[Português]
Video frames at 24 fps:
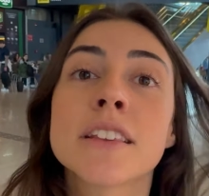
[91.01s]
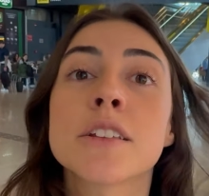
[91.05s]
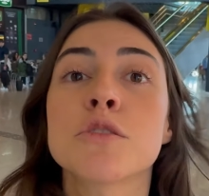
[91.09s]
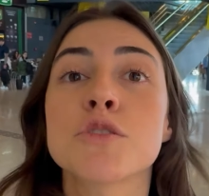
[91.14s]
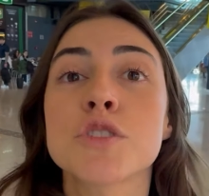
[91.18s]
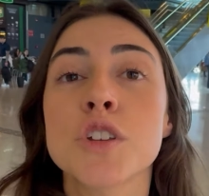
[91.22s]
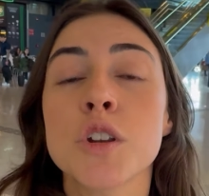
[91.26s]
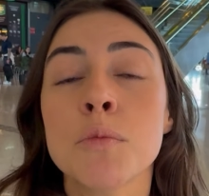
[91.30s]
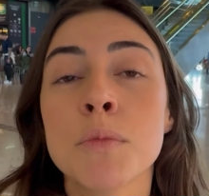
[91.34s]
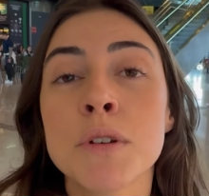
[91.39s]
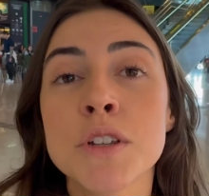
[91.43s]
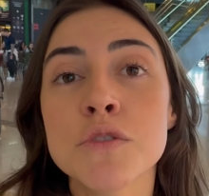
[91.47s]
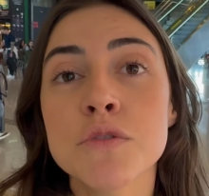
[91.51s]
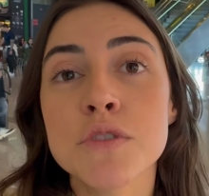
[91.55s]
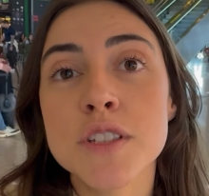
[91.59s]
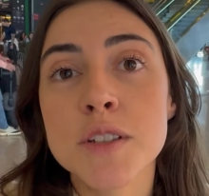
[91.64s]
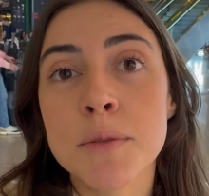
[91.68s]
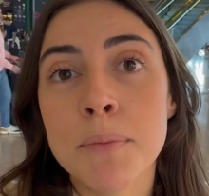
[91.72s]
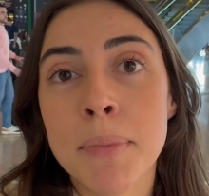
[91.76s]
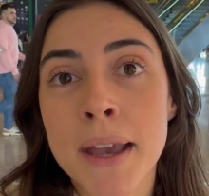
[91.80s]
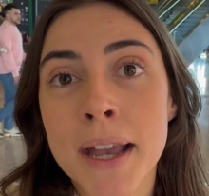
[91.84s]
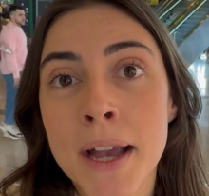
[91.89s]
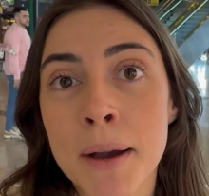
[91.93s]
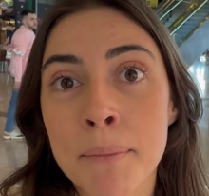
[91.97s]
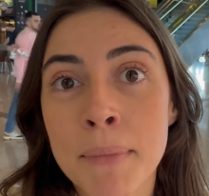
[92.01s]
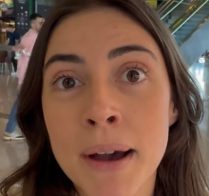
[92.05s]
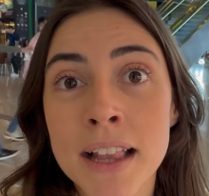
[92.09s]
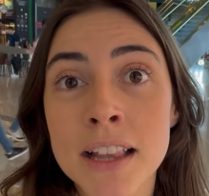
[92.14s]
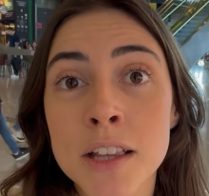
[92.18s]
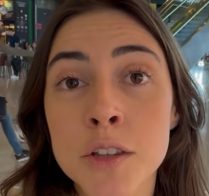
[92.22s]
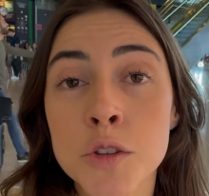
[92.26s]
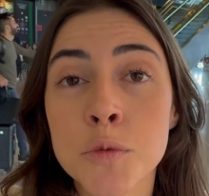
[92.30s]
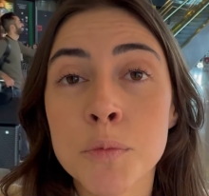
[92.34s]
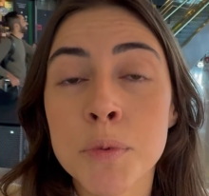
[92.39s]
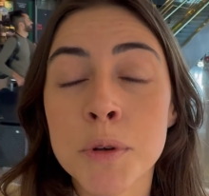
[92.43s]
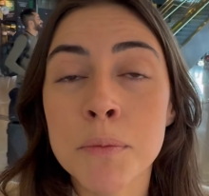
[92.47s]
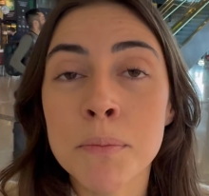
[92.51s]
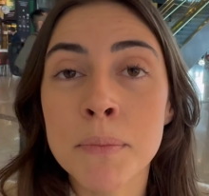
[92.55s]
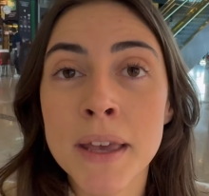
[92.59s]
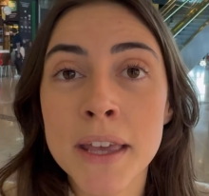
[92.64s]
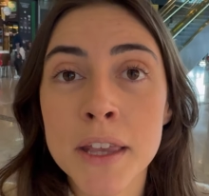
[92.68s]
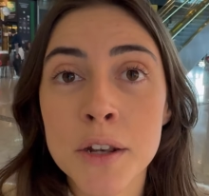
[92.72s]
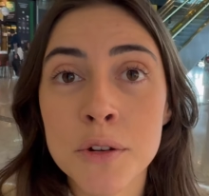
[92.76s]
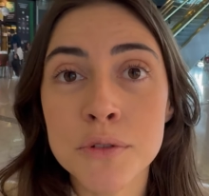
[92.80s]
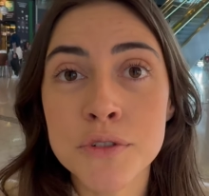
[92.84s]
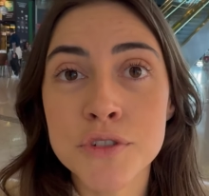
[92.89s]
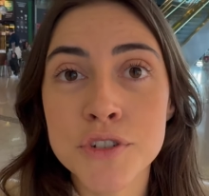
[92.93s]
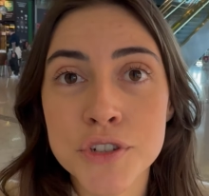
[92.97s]
Então, geralmente você pega a mala no
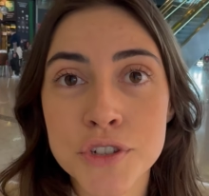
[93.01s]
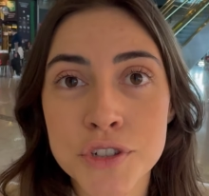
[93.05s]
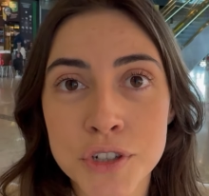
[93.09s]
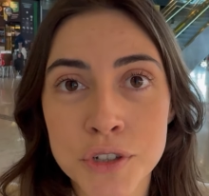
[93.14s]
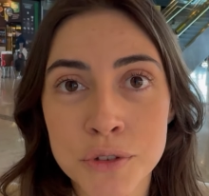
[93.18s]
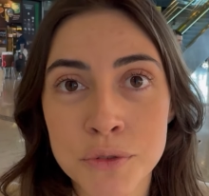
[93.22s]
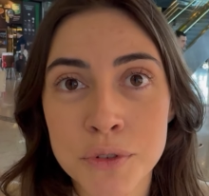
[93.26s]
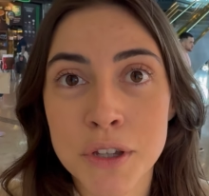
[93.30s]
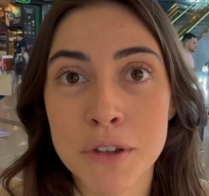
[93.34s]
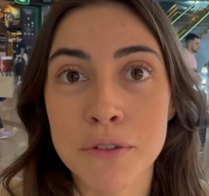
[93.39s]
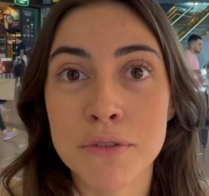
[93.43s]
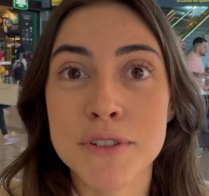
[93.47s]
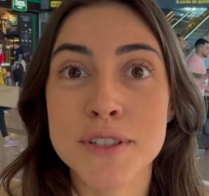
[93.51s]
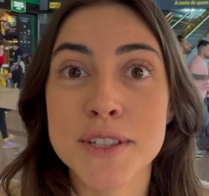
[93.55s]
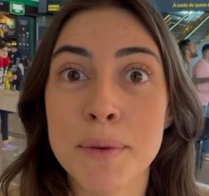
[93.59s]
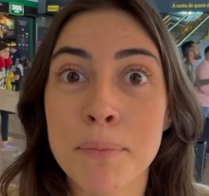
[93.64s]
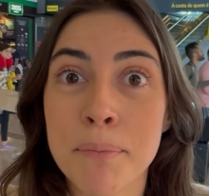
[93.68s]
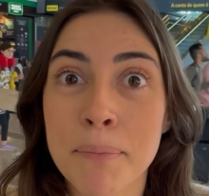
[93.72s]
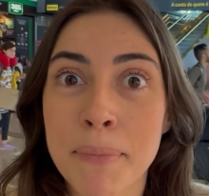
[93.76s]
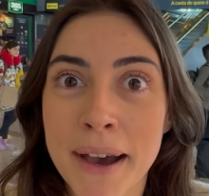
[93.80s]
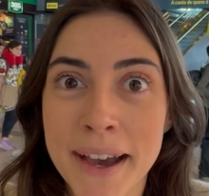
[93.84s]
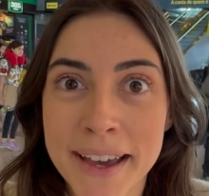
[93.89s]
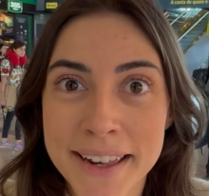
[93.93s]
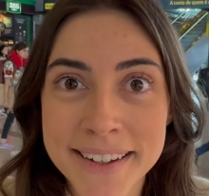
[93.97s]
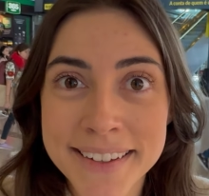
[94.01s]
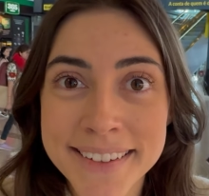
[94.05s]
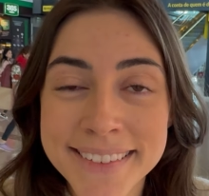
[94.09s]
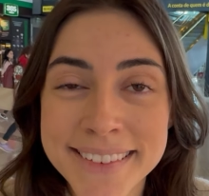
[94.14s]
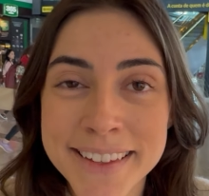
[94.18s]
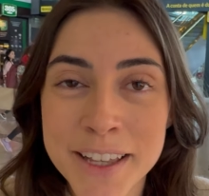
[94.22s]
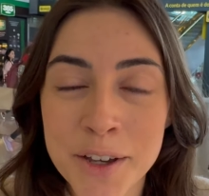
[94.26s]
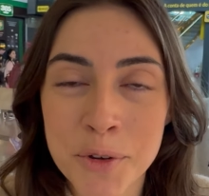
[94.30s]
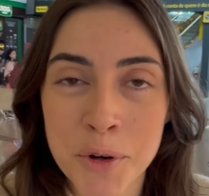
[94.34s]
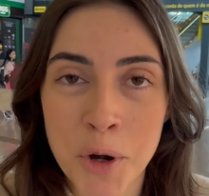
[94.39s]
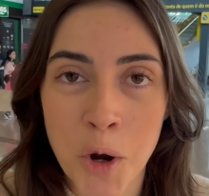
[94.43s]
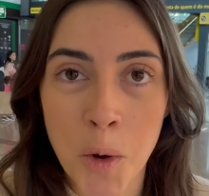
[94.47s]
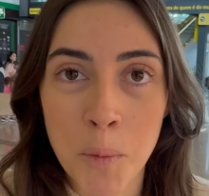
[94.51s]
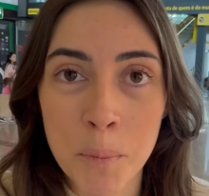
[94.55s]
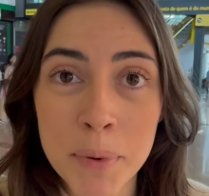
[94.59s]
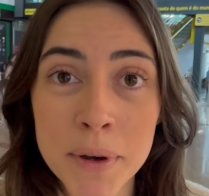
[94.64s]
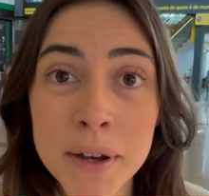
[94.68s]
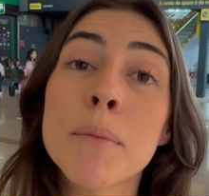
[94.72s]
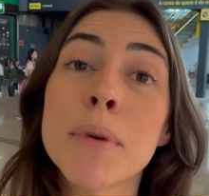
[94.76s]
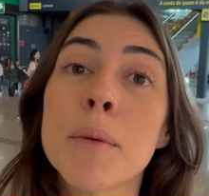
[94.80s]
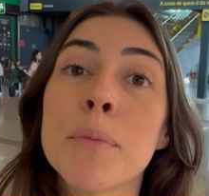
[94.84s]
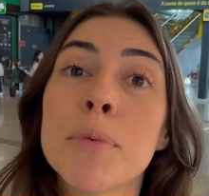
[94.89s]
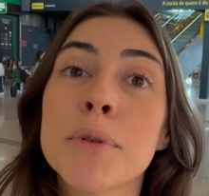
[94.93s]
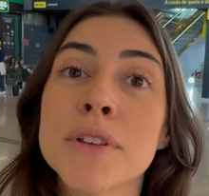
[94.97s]
primeiro destino que você para na Europa
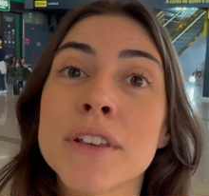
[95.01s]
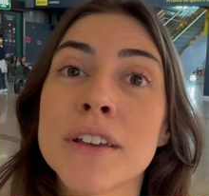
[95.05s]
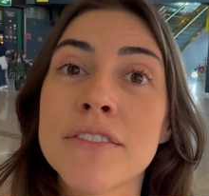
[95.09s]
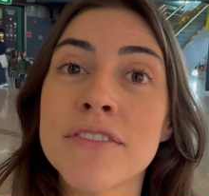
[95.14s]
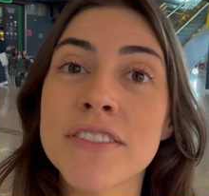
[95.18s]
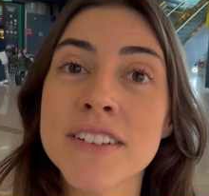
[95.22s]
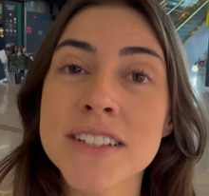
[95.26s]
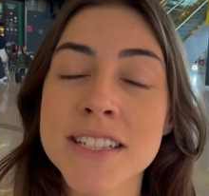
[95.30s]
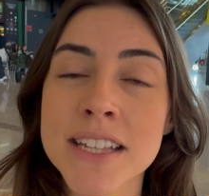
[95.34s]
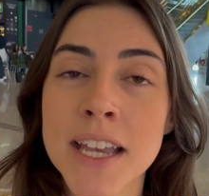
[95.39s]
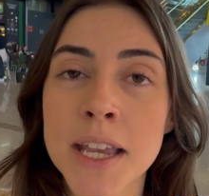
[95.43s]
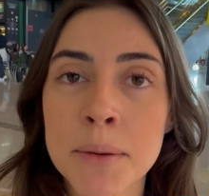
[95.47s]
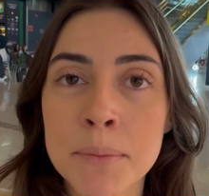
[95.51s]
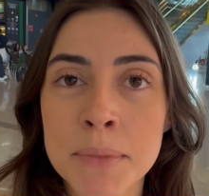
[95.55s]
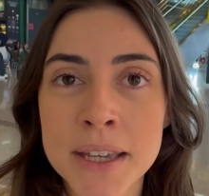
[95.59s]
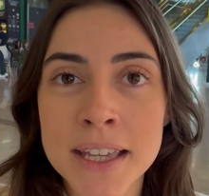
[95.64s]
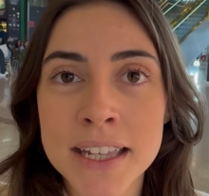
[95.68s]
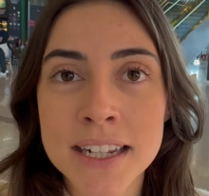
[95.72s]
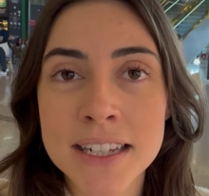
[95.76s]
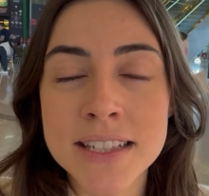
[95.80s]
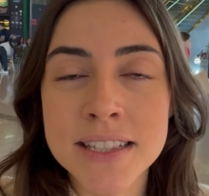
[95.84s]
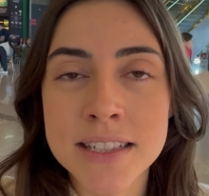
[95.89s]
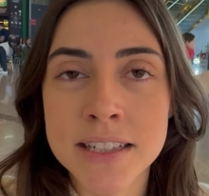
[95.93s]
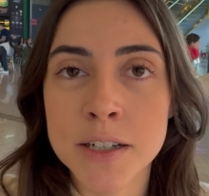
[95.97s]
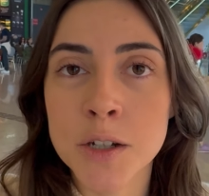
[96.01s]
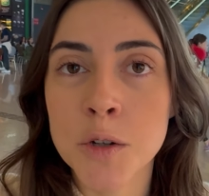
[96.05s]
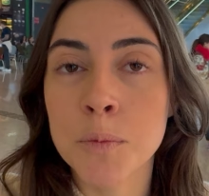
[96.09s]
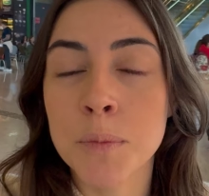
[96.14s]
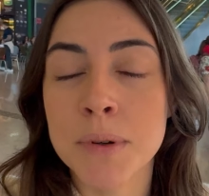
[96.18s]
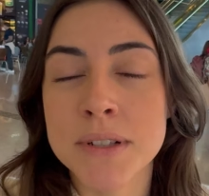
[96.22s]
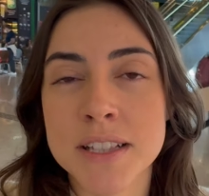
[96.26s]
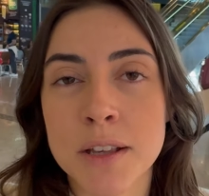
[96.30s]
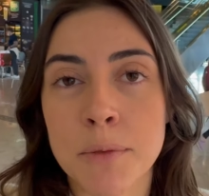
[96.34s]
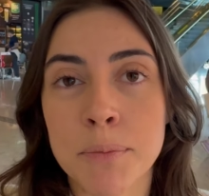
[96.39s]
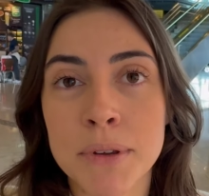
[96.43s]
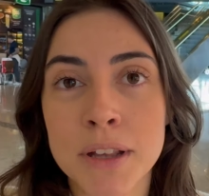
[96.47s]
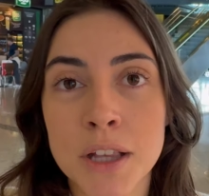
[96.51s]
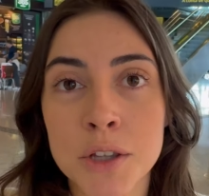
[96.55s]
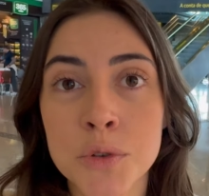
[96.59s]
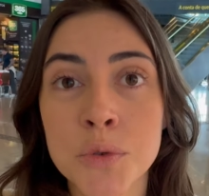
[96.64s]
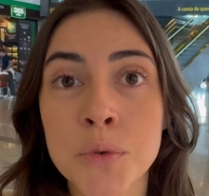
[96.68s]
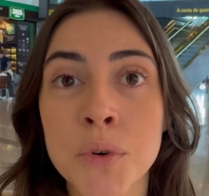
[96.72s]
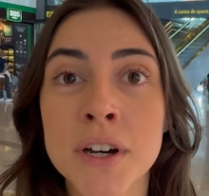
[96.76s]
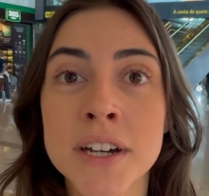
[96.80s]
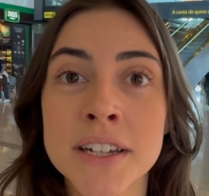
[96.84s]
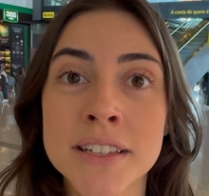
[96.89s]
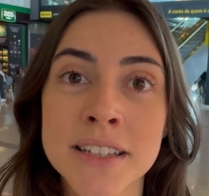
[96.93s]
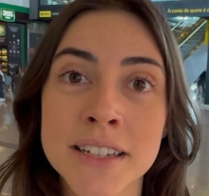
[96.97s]
para poder fazer a imigração, passar pela
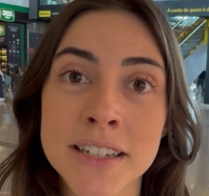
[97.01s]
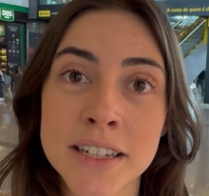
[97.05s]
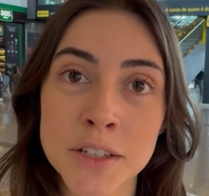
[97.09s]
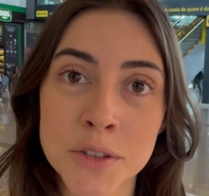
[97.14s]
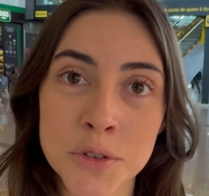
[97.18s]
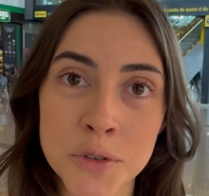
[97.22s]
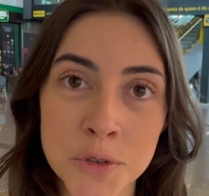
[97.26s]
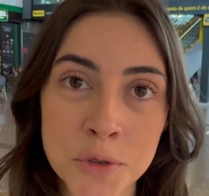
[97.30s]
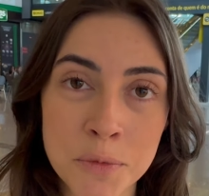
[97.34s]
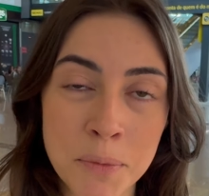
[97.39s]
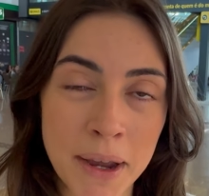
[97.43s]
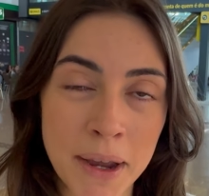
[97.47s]
aduana e tudo